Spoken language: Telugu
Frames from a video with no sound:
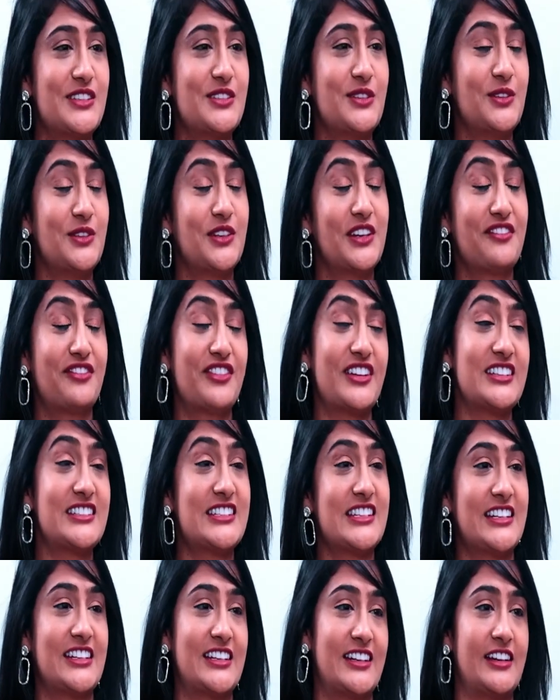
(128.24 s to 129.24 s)
సో డిఫరెన్స్
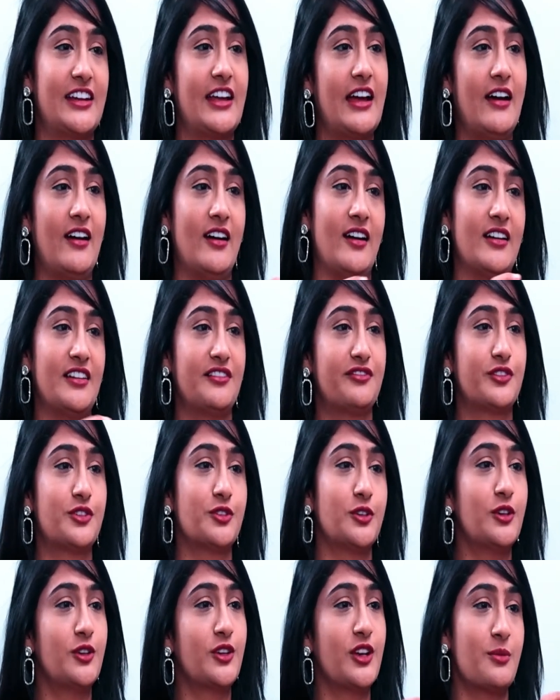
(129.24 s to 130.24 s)
ఏంటండి ఆ ఎఫ్
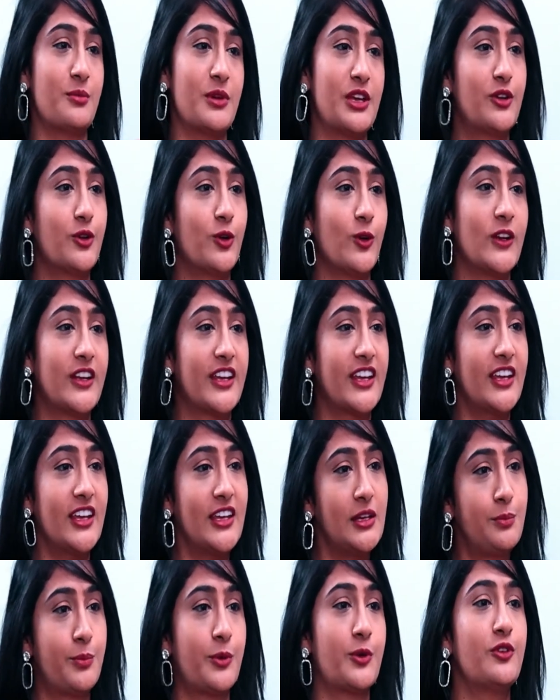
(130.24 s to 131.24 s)
టూలో ఉన్న మీ రోల్కి
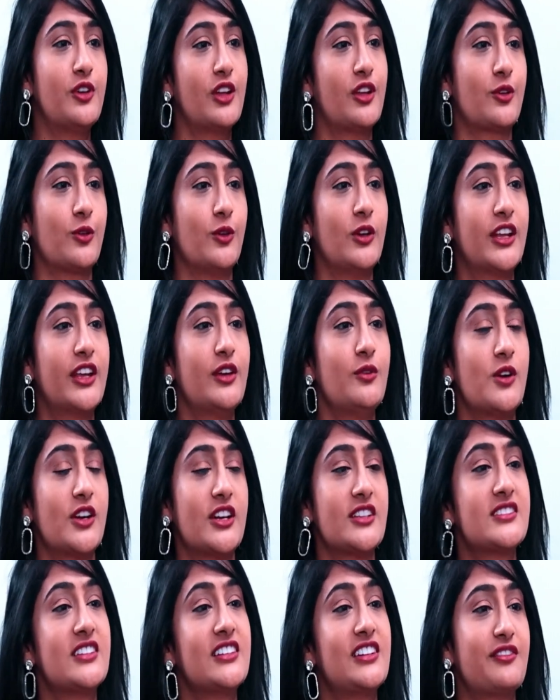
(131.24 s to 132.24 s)
ఇప్పుడున్న రోల్కి
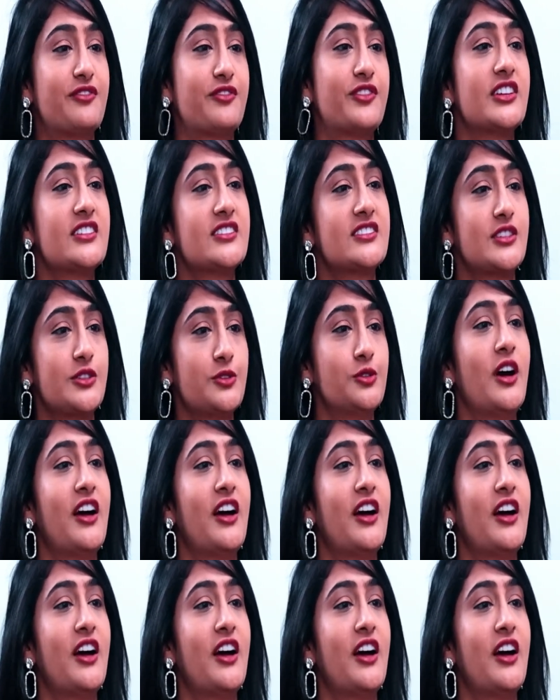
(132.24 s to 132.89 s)
వాట్ ఈస్ ద డిఫరెన్స్ యూ